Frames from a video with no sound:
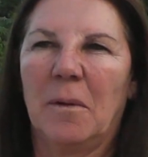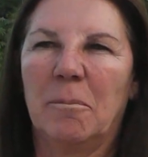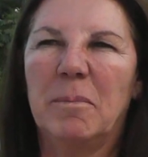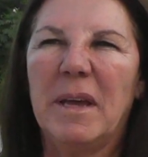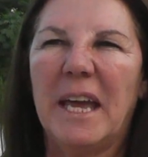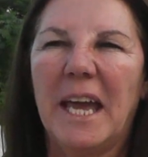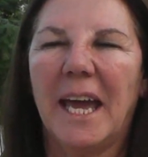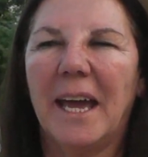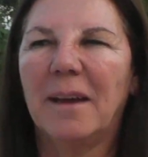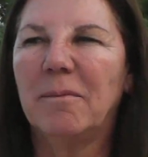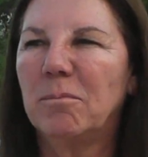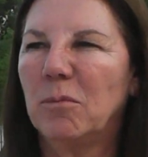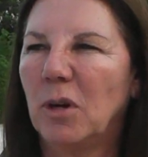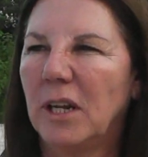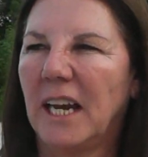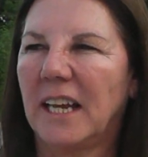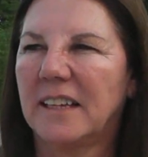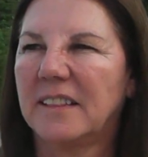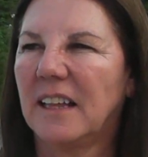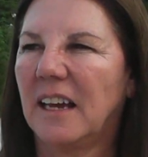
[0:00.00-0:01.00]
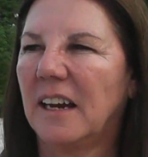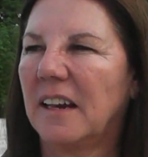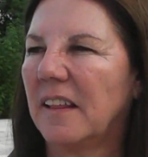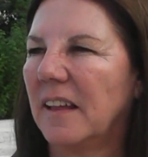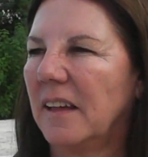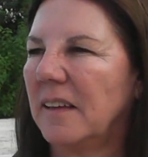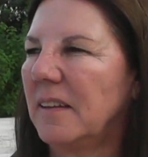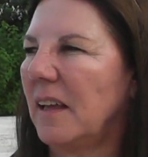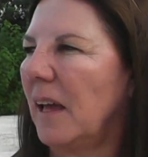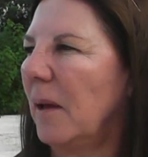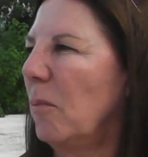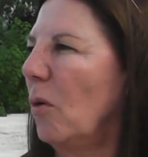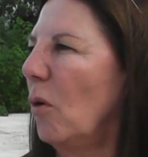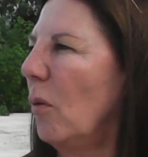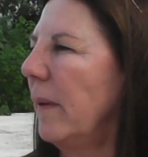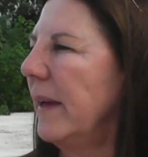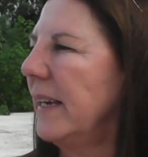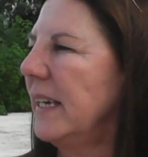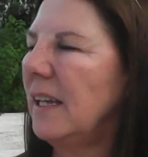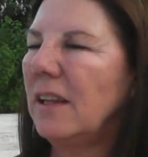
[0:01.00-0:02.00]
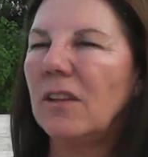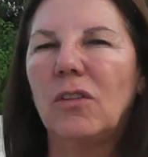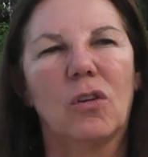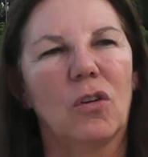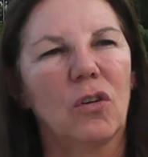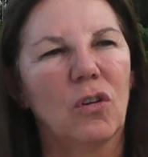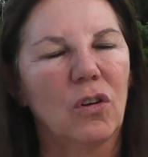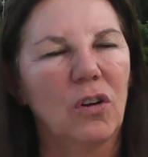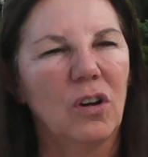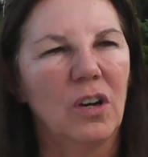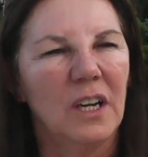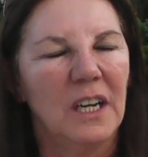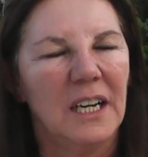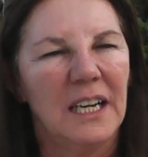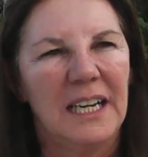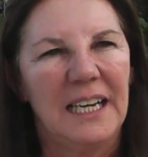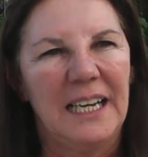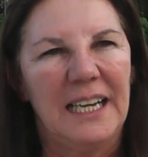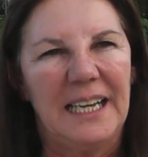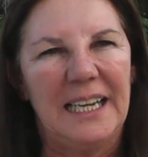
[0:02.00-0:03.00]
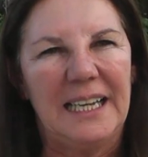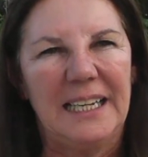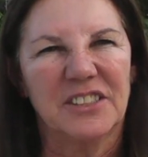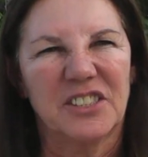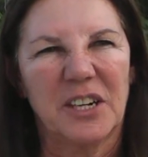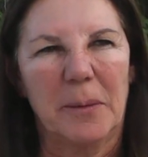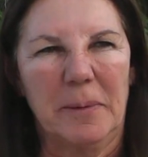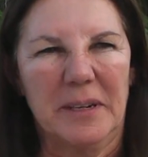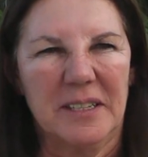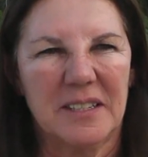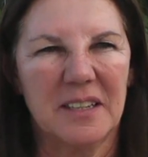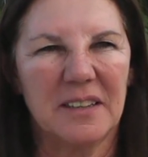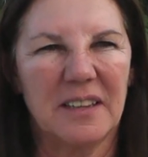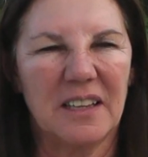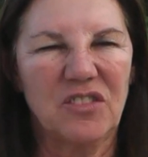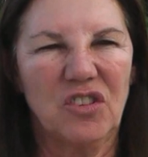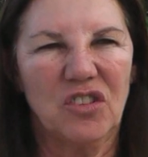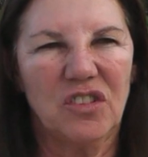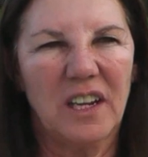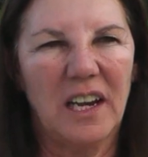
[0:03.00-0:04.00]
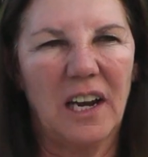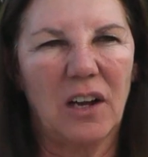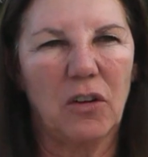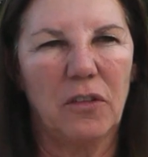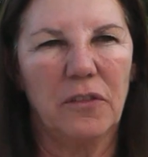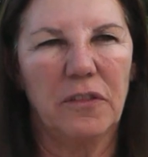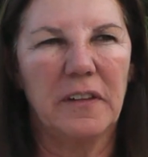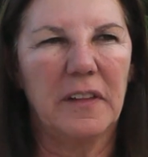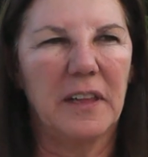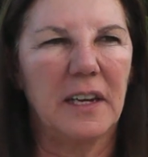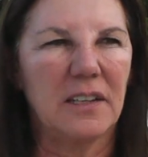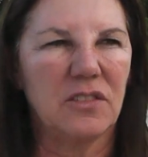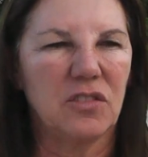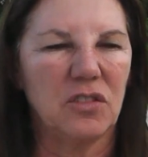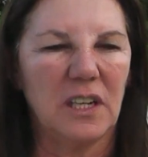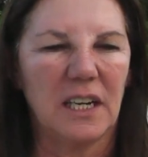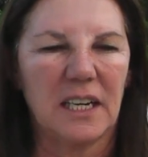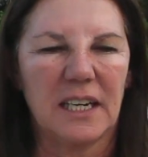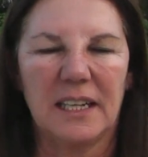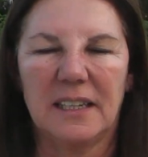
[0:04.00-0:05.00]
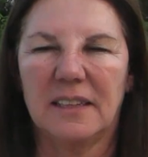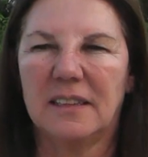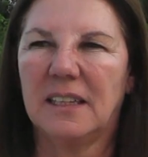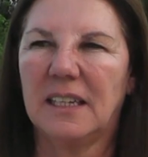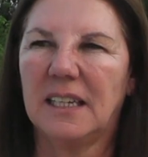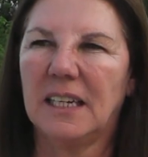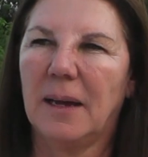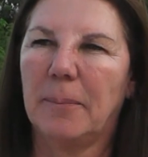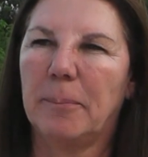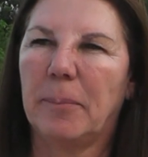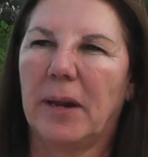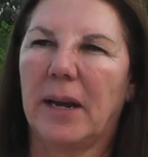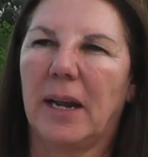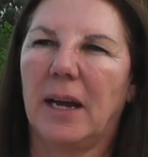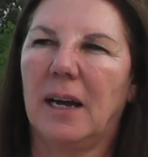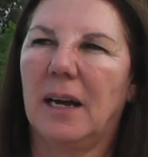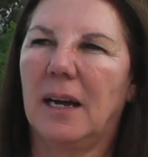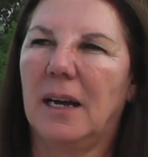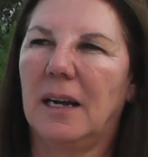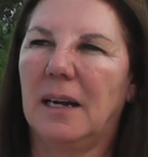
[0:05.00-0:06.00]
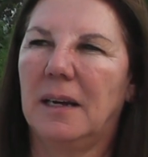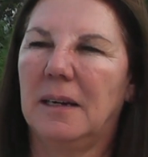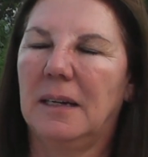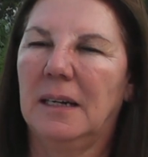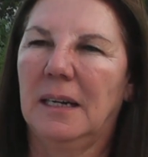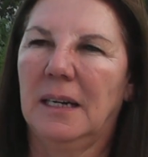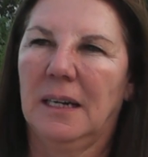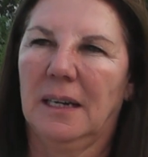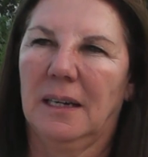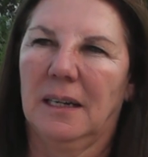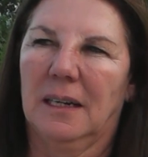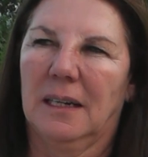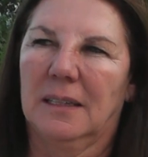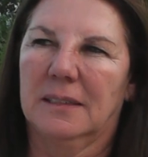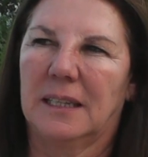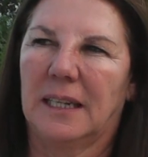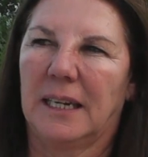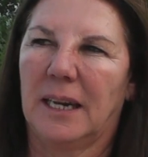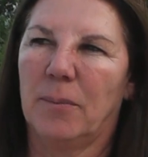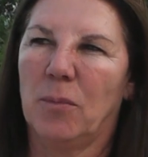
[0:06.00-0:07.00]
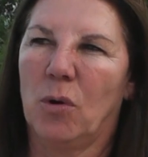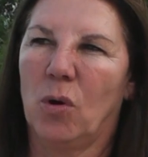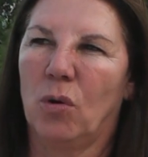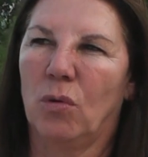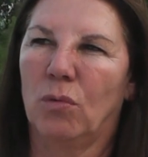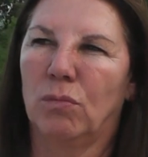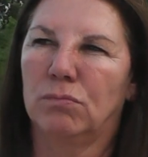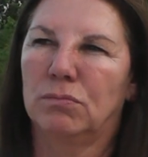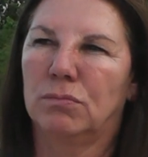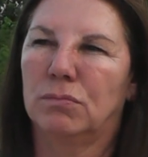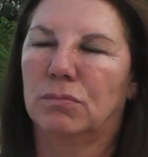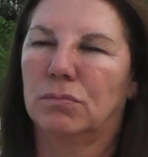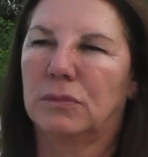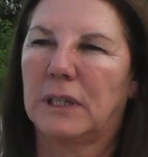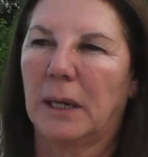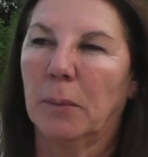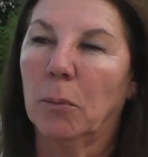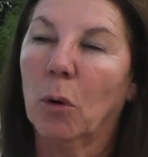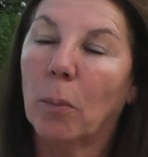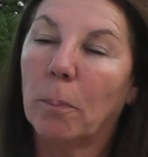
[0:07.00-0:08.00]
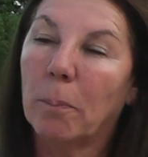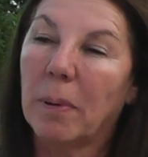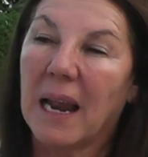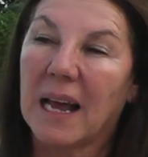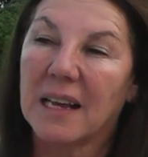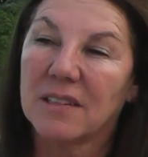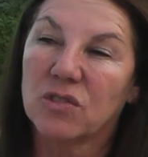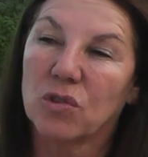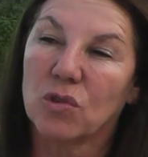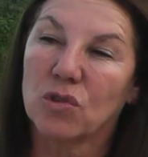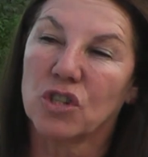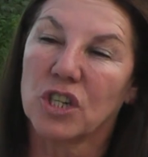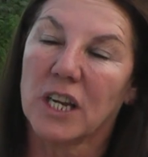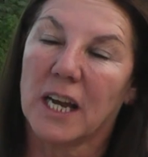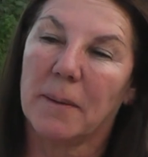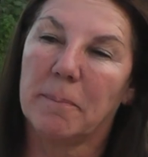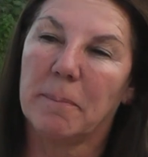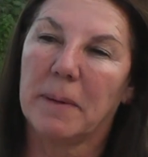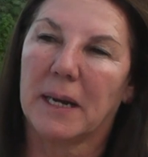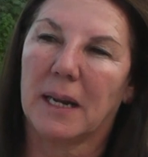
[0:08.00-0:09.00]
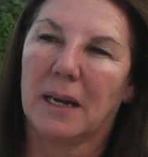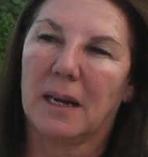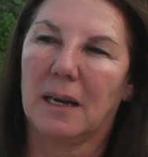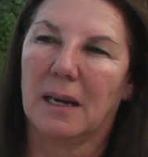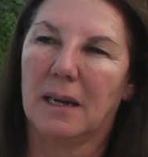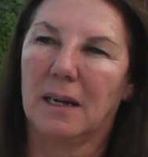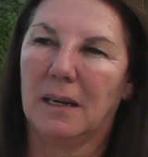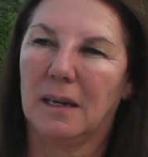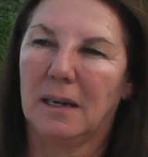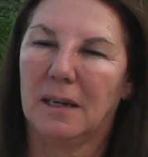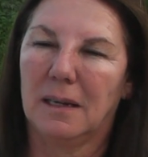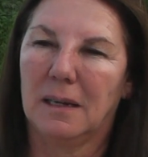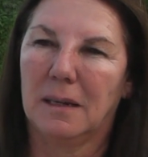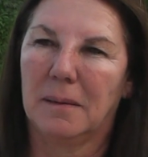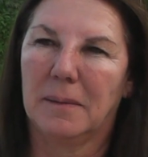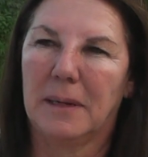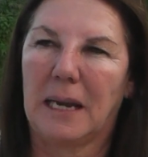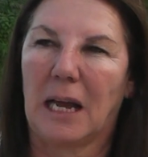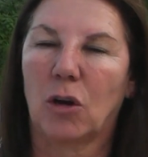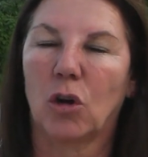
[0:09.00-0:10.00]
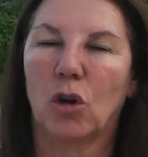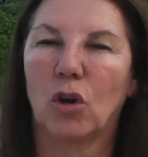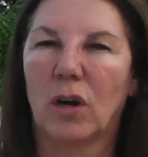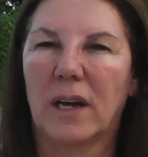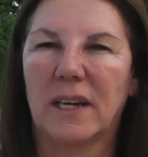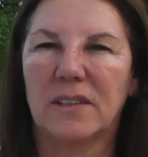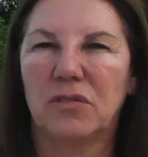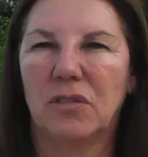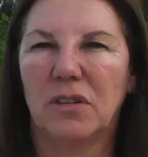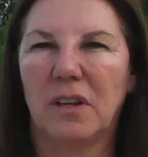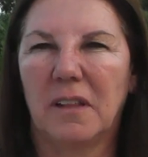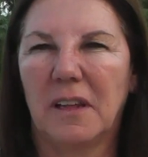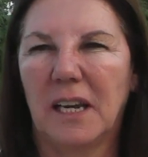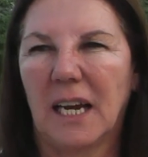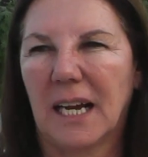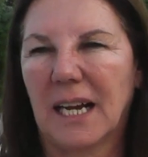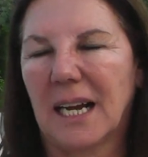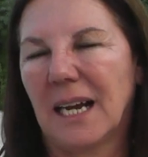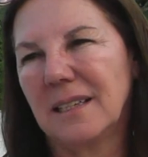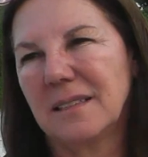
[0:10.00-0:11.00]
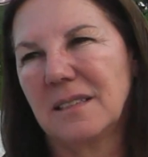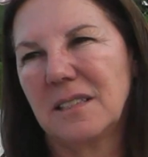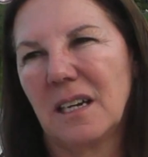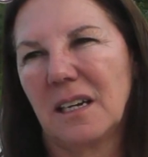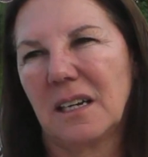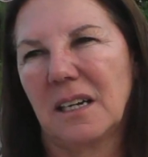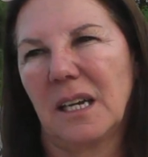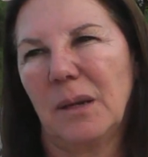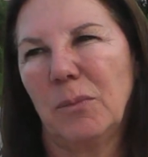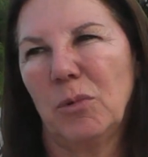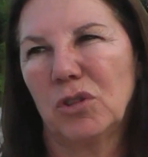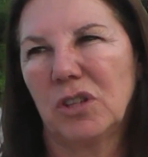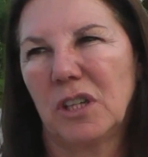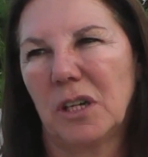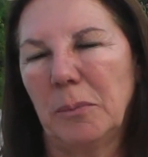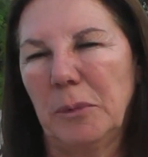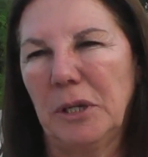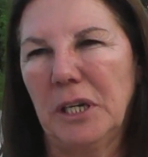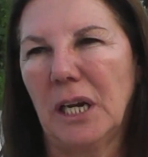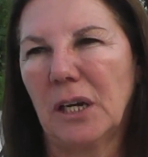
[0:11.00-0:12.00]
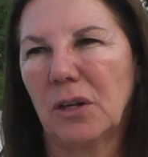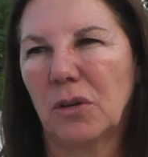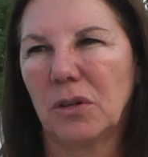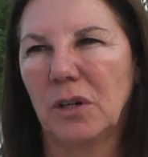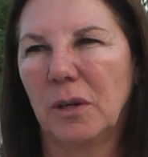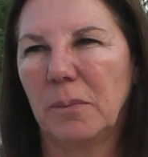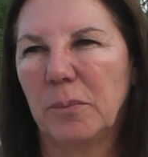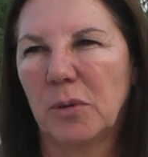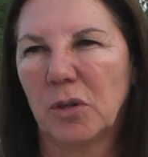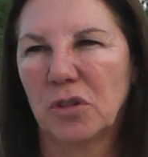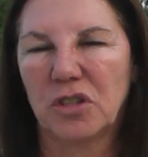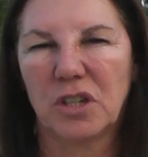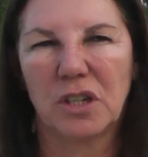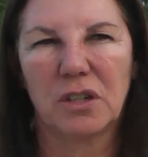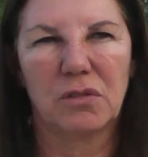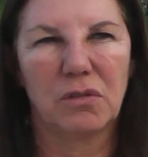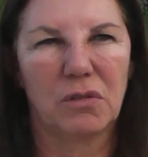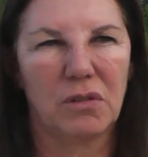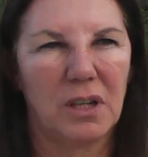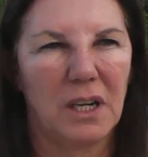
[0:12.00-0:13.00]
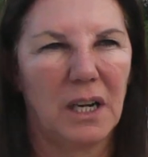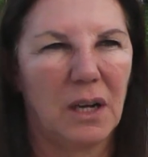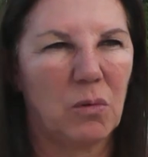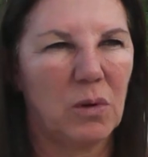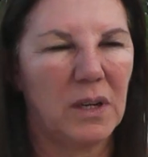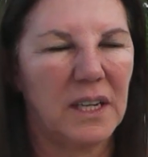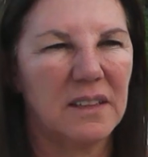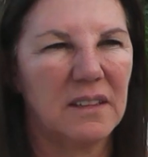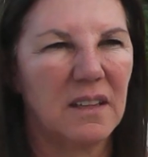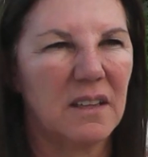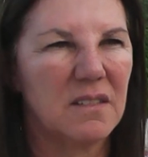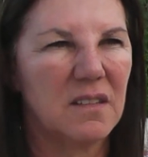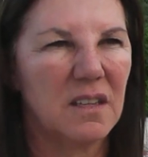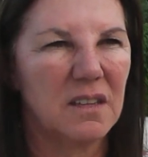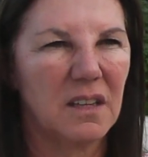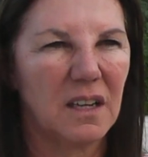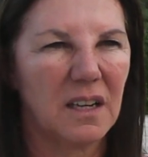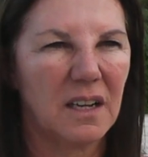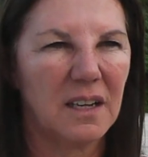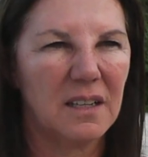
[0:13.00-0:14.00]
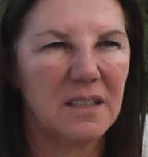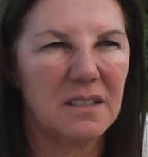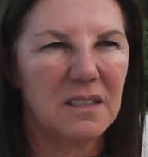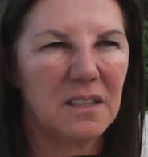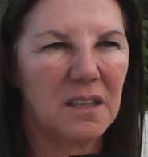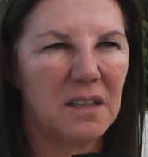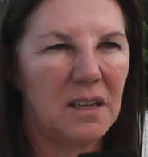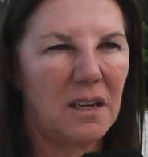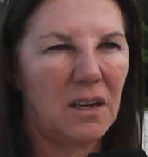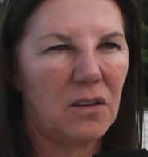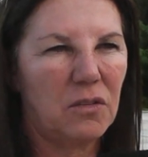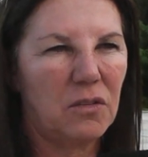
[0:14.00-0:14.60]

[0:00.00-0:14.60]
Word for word: Bien, buenas tardes. Hemos venido en representación de la Confederación Argentina para... Tenemos, tenemos plazo ya para las colocaciones de las canchas, queremos terminar con el proyecto de las 47 canchas de la